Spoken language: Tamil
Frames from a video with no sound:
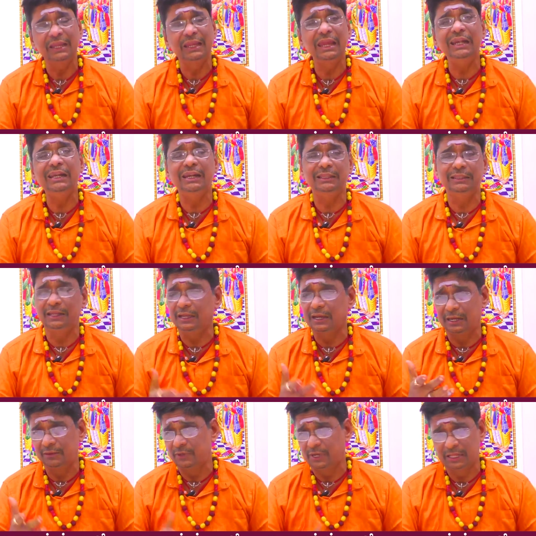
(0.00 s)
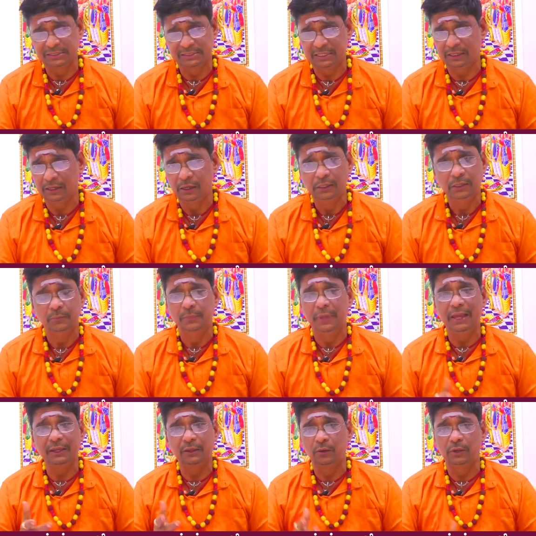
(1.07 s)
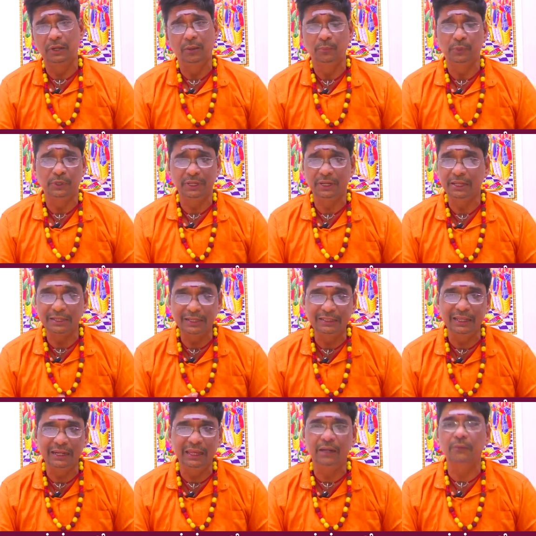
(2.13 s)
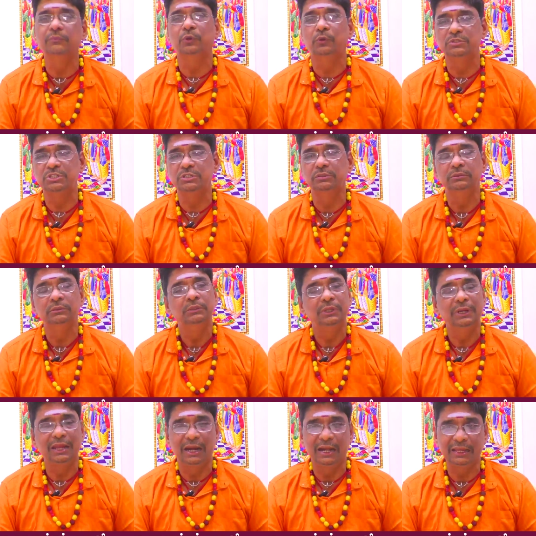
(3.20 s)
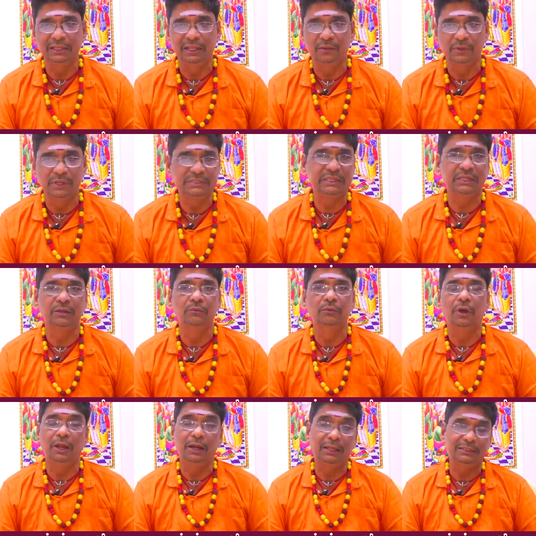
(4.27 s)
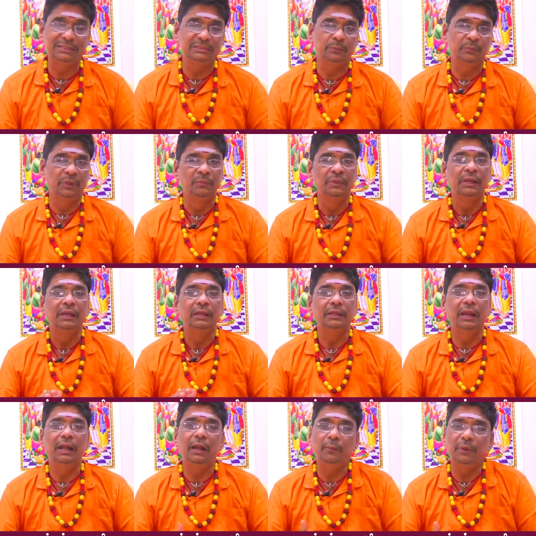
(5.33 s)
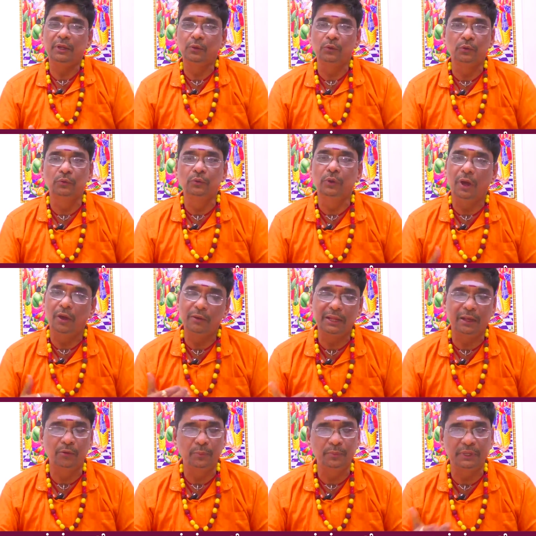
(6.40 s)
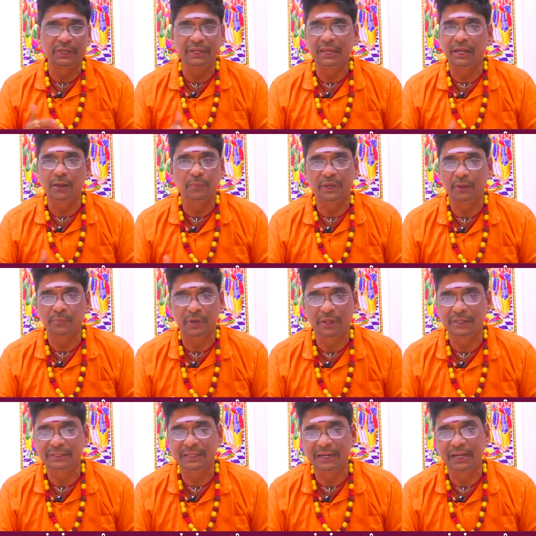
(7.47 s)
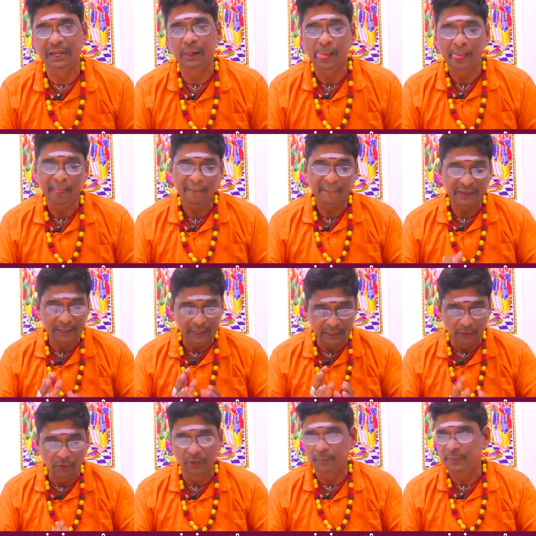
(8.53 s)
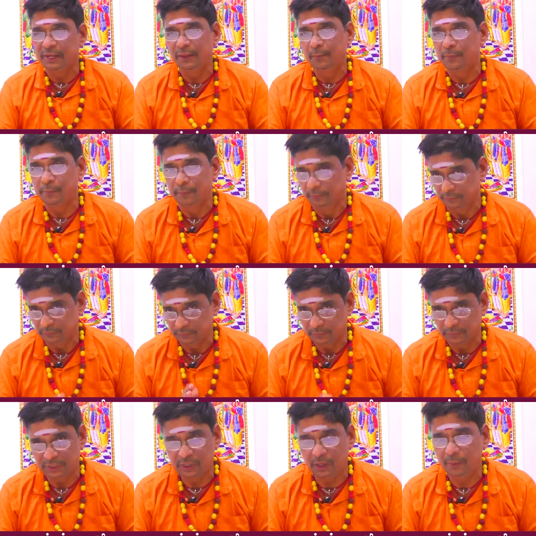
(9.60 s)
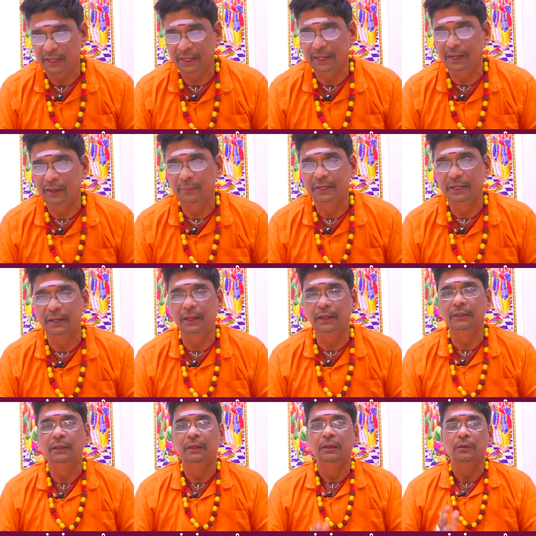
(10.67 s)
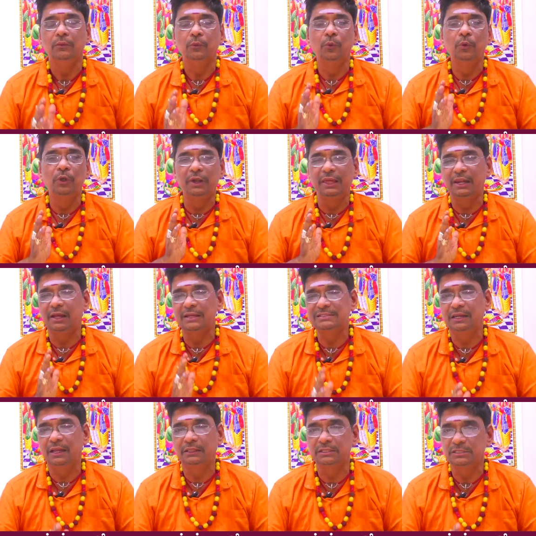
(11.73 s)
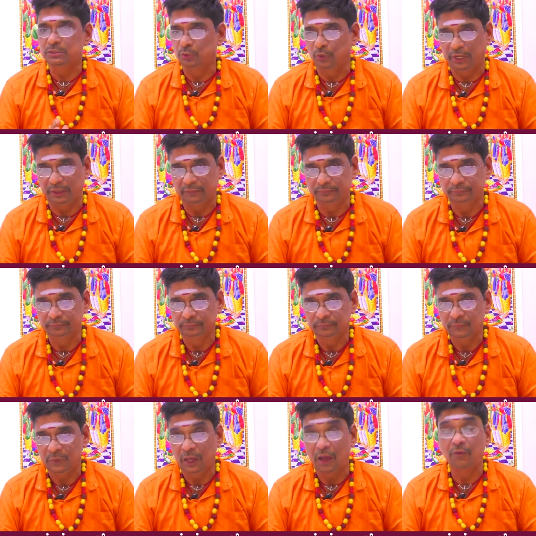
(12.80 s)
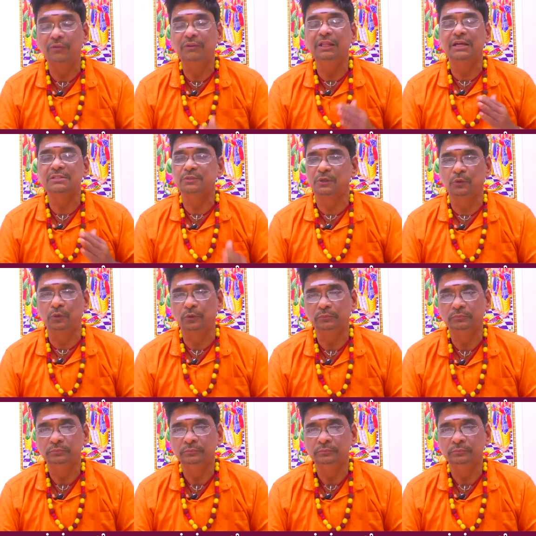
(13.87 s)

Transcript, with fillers: கேட்ட இடத்துல கடன் வராது சார் பேங்க் லோன்லாம் போட்டிங்கன்னா இந்த நேரம் கொஞ்சம் நீங்கள் அடக்கி தான் வாசிக்கணும் ஆனால் அதே சமயம் ஏழாம் இட குருவும் அவருடைய அவர் பங்குக்கு என்ன பண்ண போகிறாருன்னு தெரியல இல்லை இன்னொரு பெரிய ட்ராபேக் என்ன அப்படின்னா உங்களுடைய ராசிநாதன் சுக்கரன் அவர் வந்து அசுரகுரு